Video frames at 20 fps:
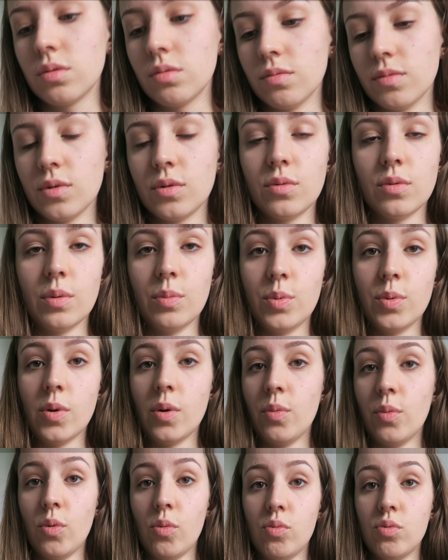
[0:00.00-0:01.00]
Non un peu,
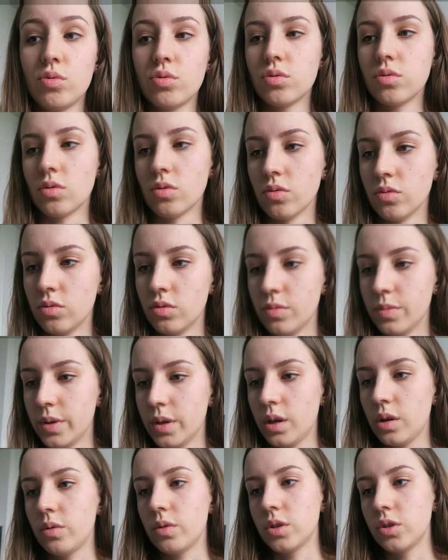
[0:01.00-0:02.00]
peu plus dans une
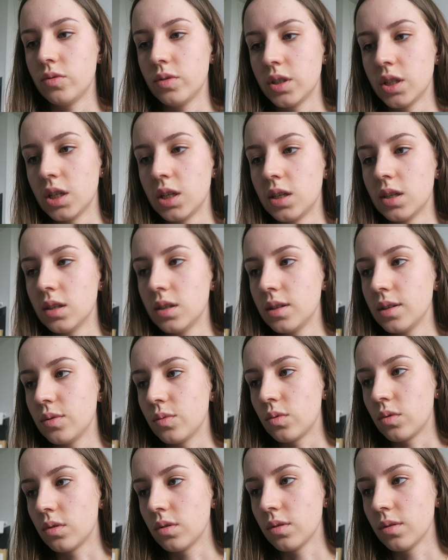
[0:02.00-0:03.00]
demi-heure ouais, je vais chez le kiné
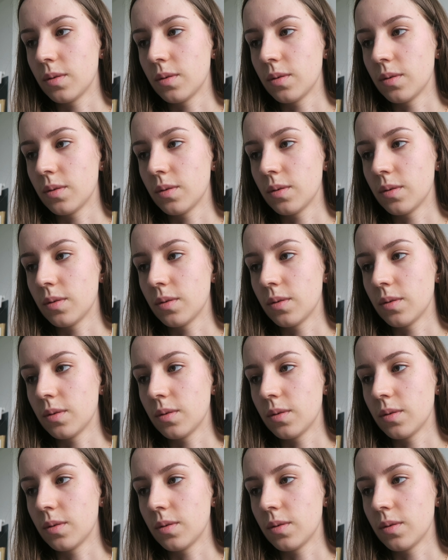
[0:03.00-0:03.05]
donc...